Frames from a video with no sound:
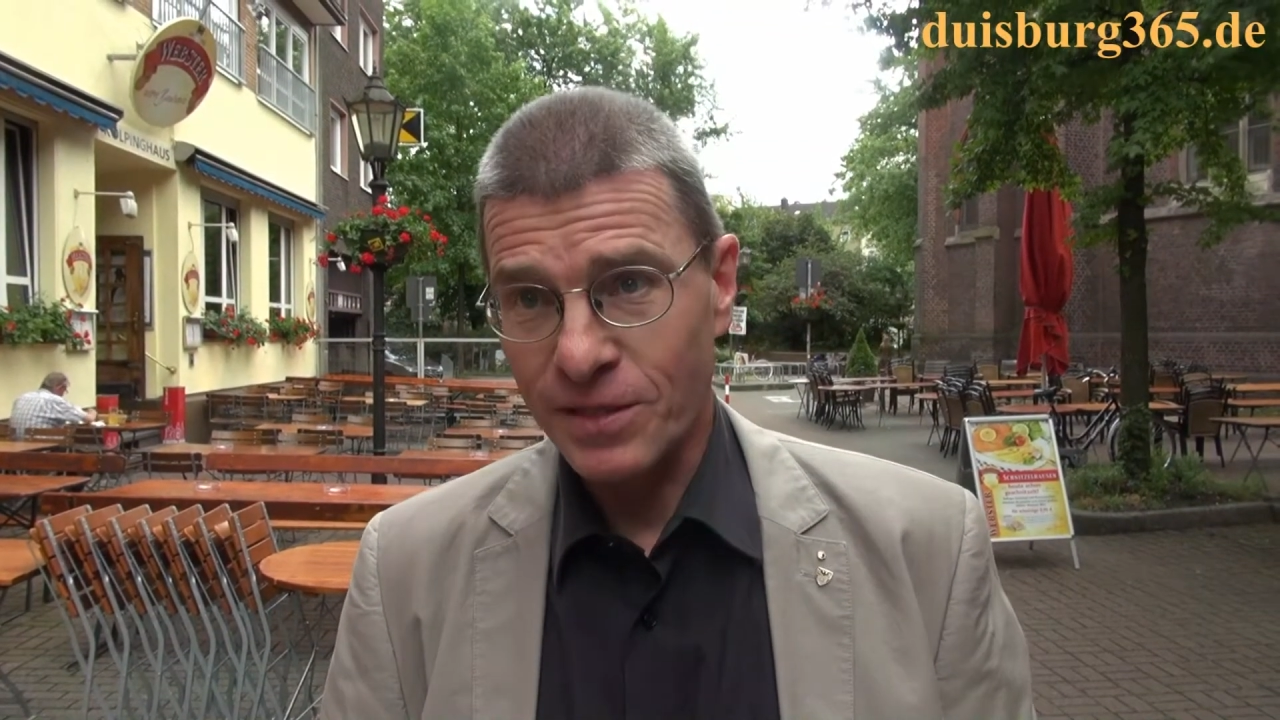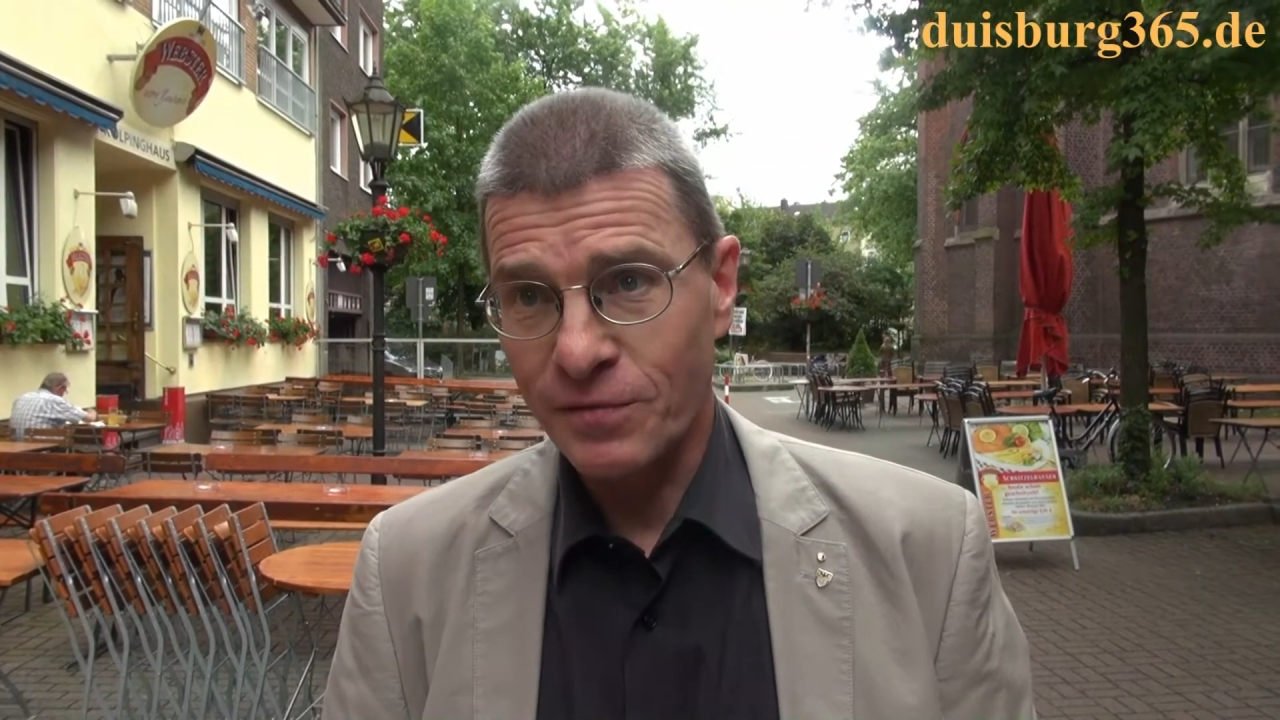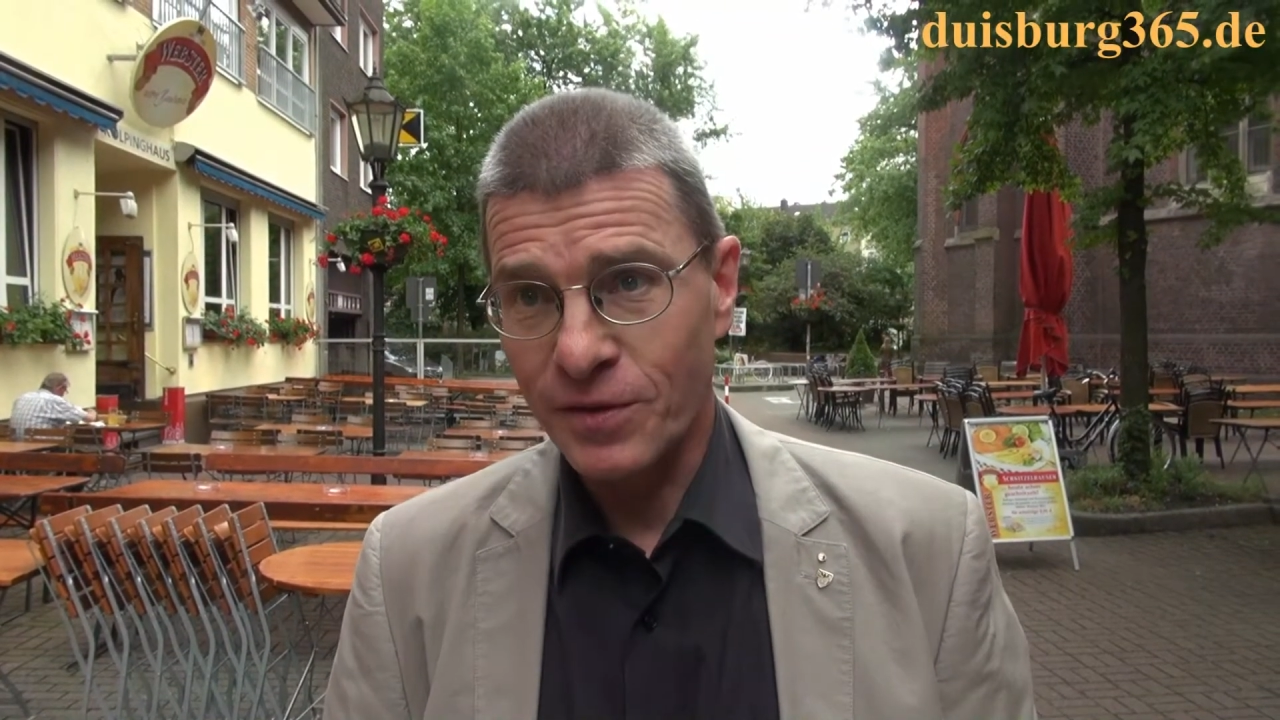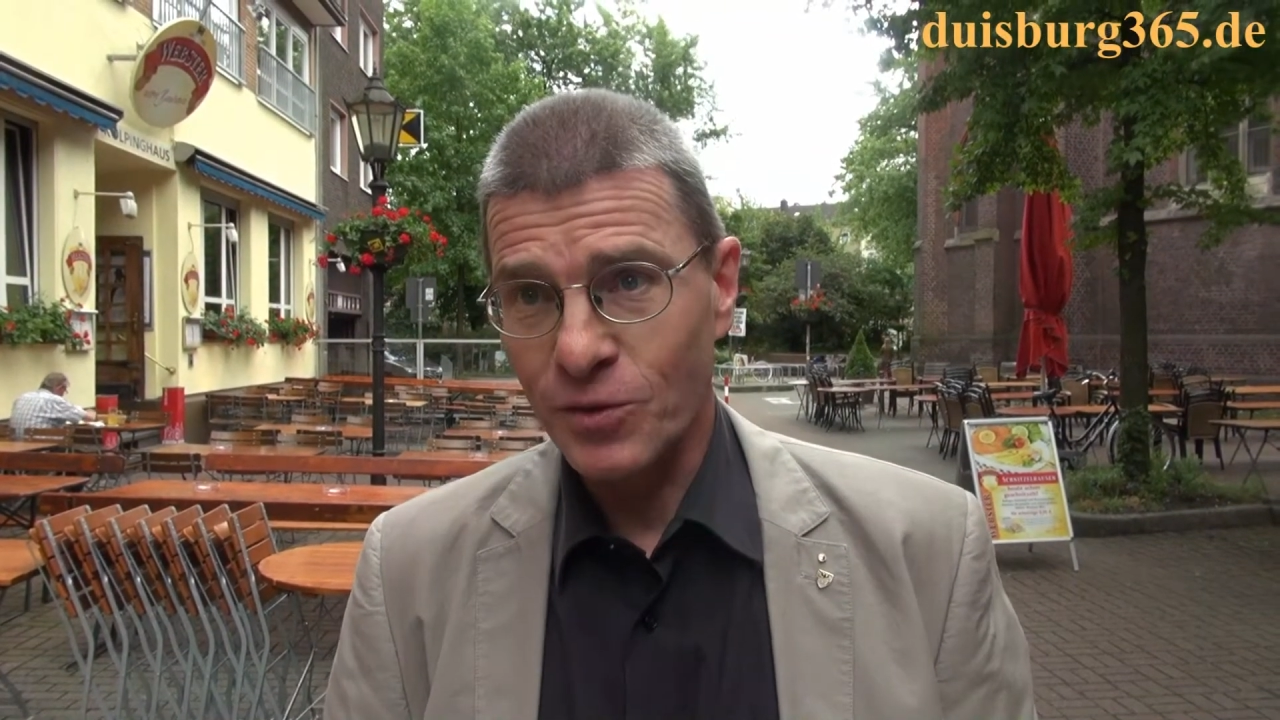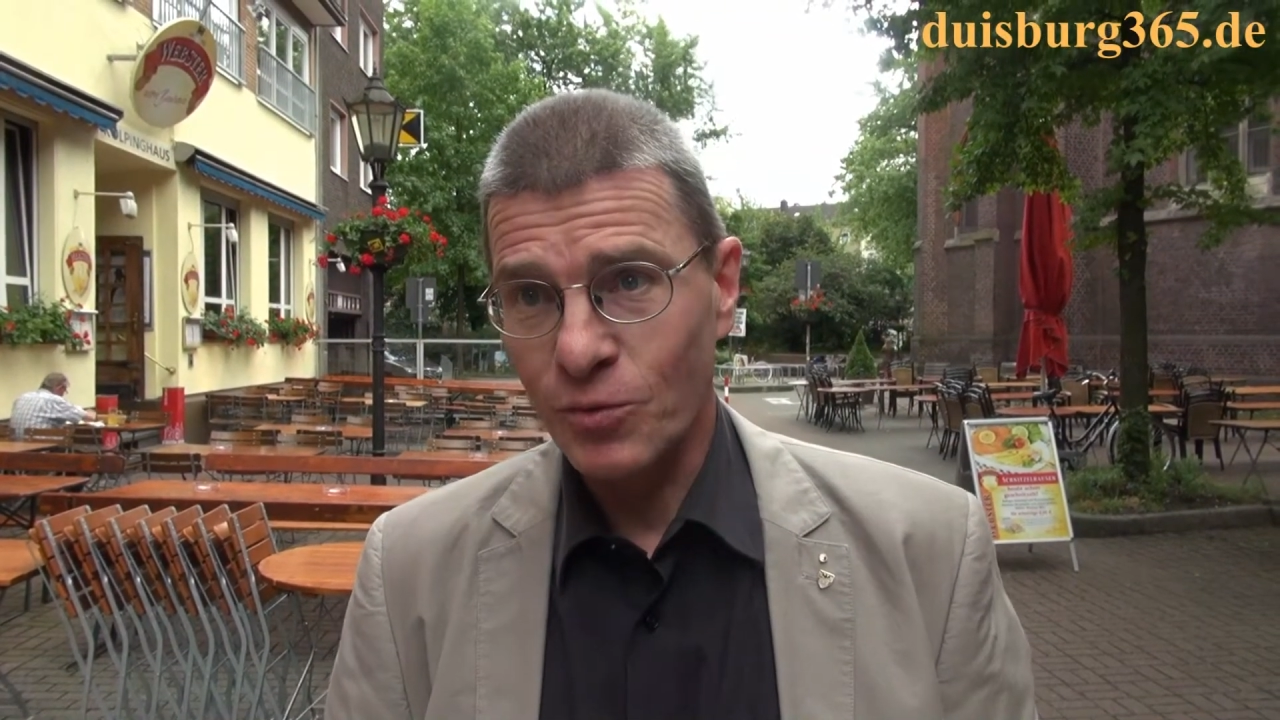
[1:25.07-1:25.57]

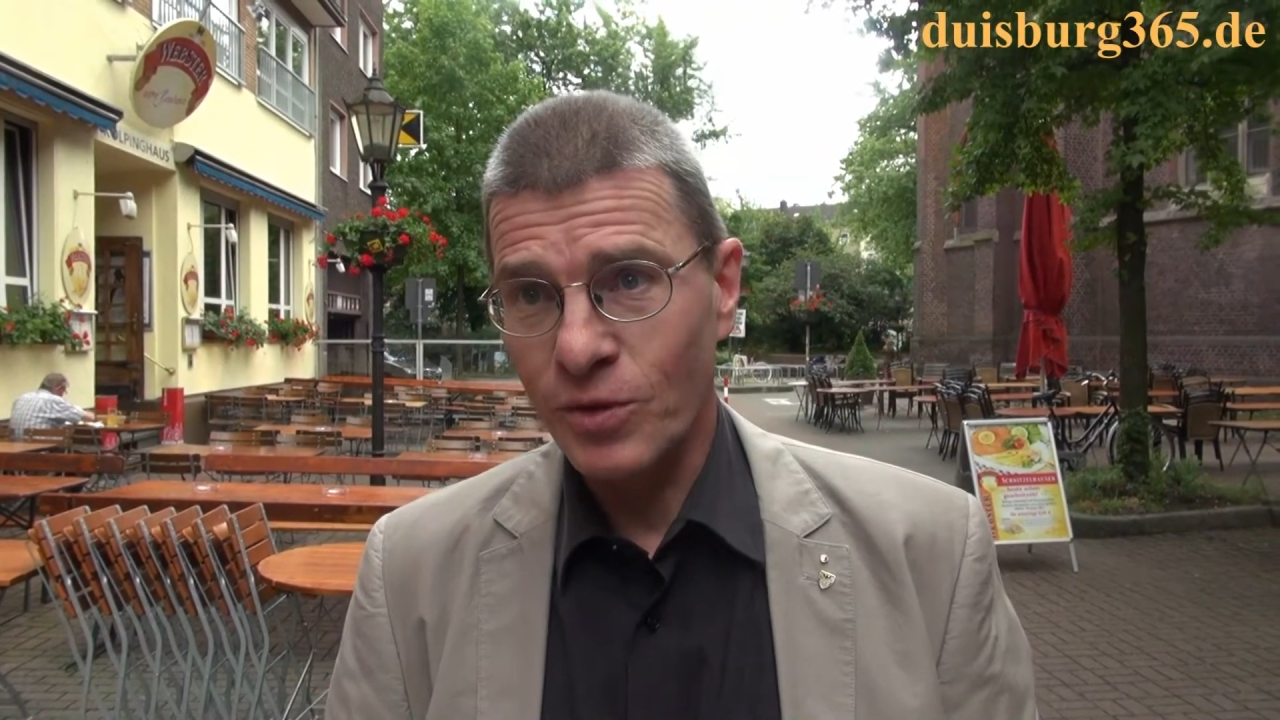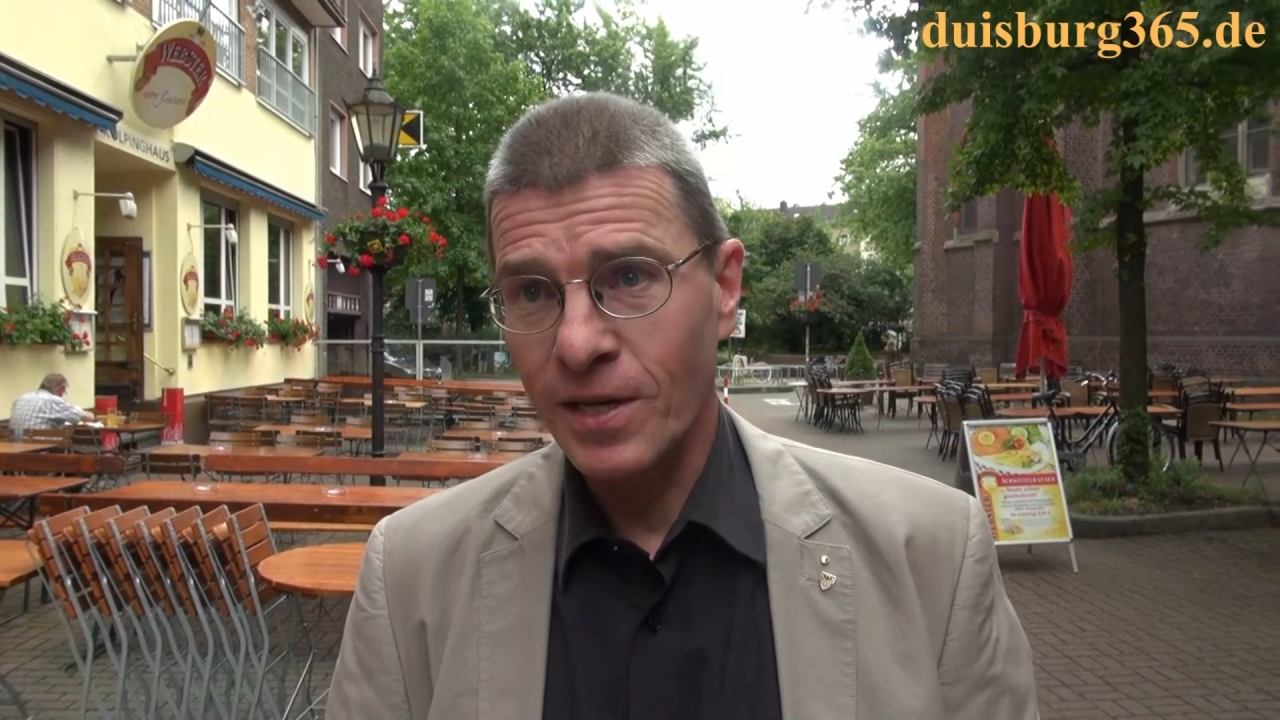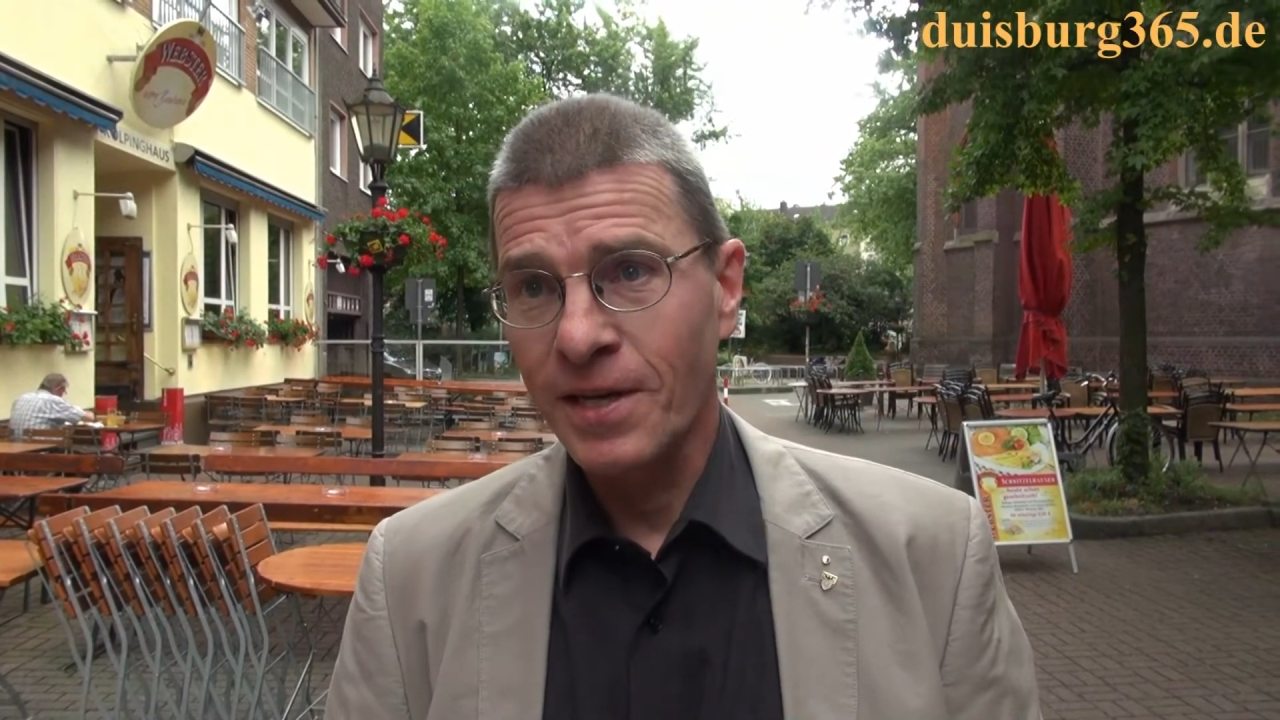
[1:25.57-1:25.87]
Versuch.